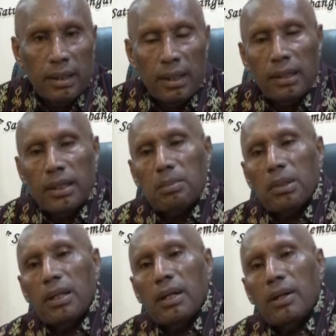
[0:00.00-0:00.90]
dan kita
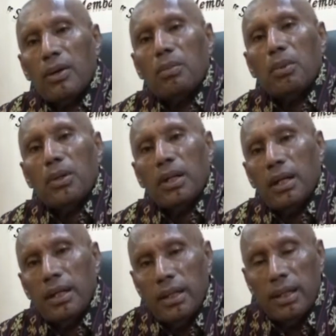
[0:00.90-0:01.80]
sebagai role
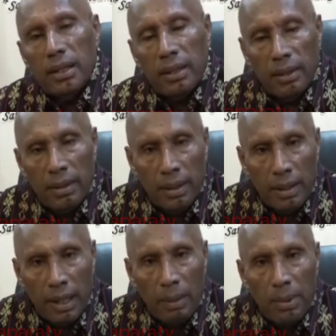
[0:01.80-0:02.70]
model ini
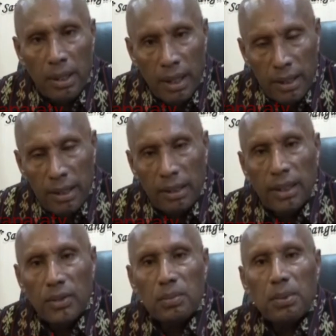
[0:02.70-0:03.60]
KPK ini
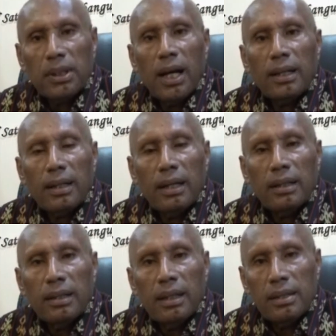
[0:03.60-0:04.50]
kita harus pertahankan
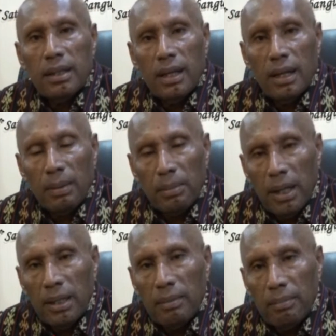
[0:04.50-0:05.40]
dan saya
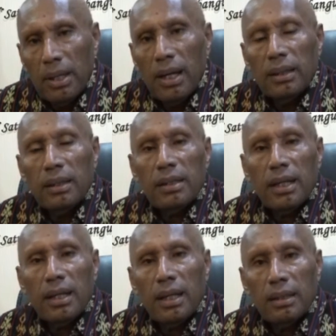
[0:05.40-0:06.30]
harapkan pengganti
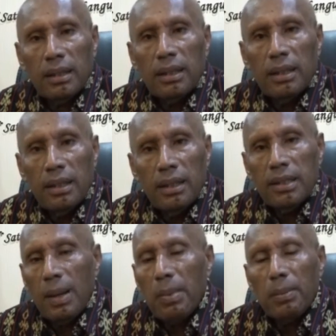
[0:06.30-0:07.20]
saya nanti
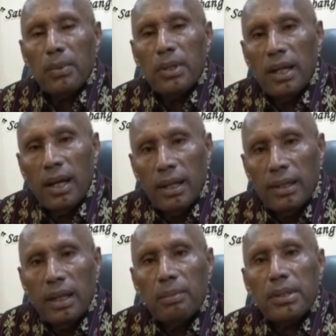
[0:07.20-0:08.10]
siapapun dia
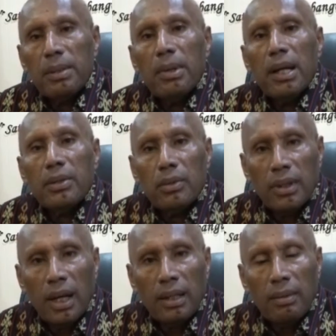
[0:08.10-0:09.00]
dia bisa
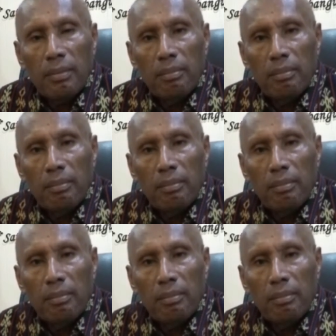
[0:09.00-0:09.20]
melanjutkan